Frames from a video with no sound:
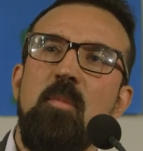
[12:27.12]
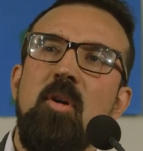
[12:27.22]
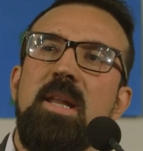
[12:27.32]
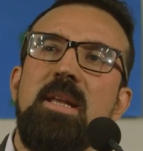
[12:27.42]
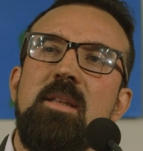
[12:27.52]

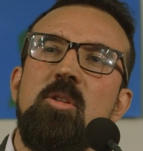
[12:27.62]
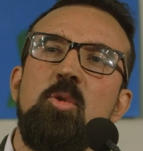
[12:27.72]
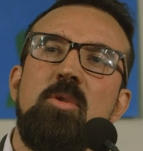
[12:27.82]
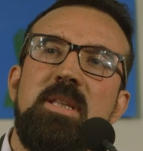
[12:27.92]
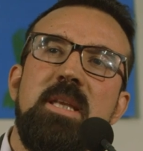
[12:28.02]
Этот
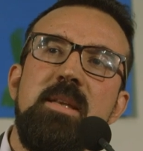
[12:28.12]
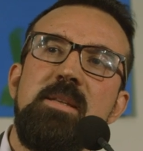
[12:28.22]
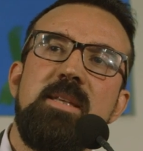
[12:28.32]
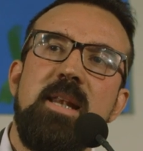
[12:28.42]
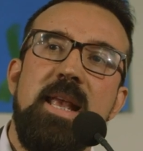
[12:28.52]
э, холм
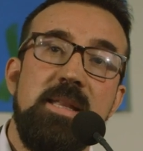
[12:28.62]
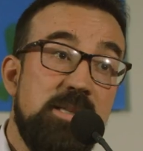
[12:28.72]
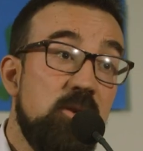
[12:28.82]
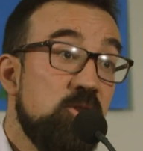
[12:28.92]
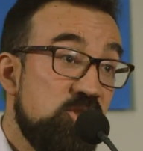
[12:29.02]
находится
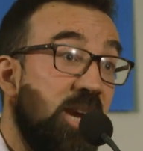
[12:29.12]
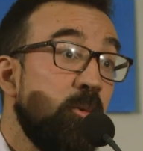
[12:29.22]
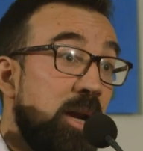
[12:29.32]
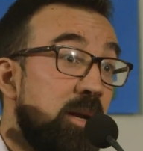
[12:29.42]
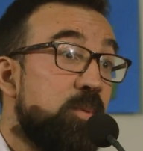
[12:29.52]
между нашей
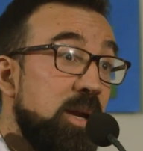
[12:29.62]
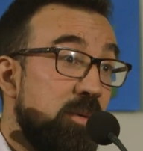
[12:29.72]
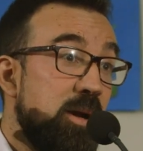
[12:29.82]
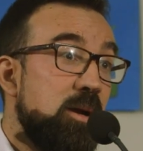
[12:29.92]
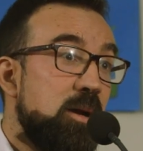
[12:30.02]
школой и
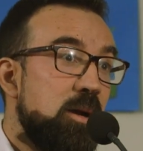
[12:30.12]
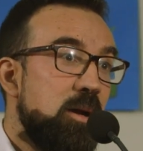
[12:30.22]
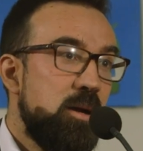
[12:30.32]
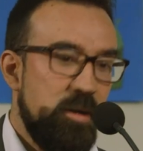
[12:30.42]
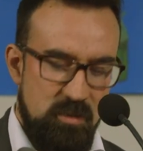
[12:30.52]
стадионом.